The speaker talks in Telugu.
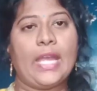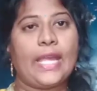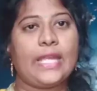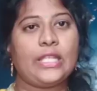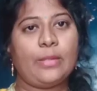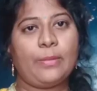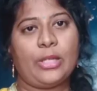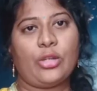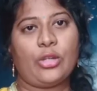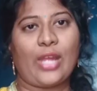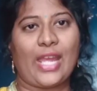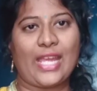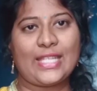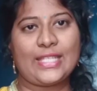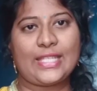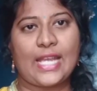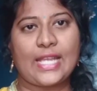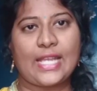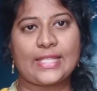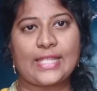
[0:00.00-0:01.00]
ఇది మీరు ఏం
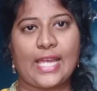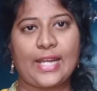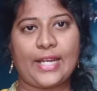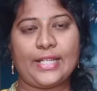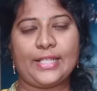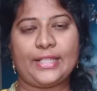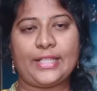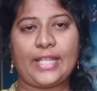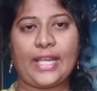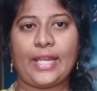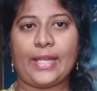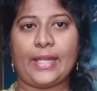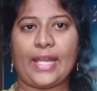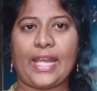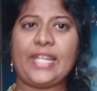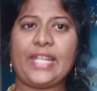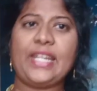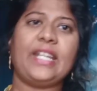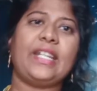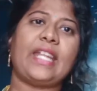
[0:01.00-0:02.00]
చేస్తారంటే
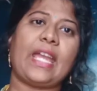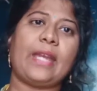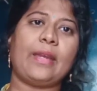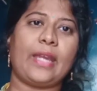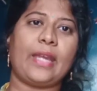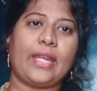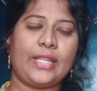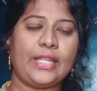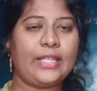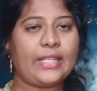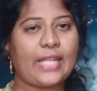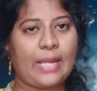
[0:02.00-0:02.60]
ఎనీ టైం ఎనీ